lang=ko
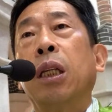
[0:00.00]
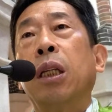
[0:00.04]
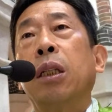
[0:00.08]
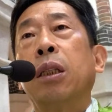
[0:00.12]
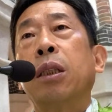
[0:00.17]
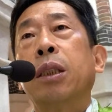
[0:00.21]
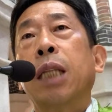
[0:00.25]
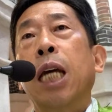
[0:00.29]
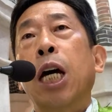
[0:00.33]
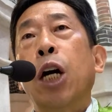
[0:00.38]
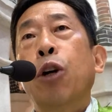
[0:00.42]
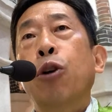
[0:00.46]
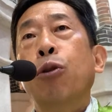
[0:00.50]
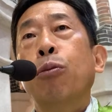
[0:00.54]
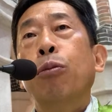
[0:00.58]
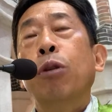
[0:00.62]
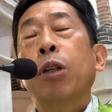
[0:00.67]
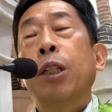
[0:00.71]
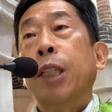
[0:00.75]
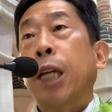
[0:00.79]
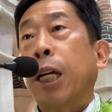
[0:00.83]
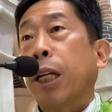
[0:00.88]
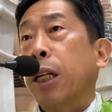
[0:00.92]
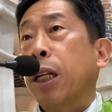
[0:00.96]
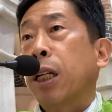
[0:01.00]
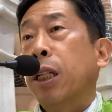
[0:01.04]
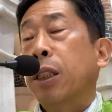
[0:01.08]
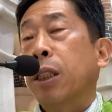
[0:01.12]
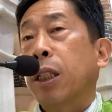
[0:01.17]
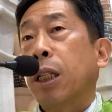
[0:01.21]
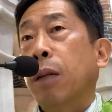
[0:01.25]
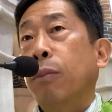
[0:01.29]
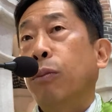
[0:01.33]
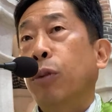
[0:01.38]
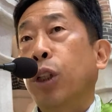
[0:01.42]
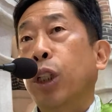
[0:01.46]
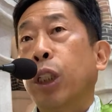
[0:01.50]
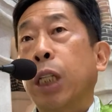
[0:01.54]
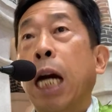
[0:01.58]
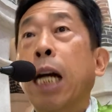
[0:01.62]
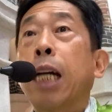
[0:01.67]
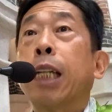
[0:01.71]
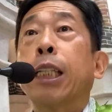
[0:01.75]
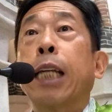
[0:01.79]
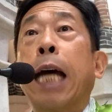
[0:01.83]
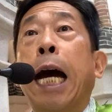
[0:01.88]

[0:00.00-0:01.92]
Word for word: 싸움을 잘하는 사람들이 항상,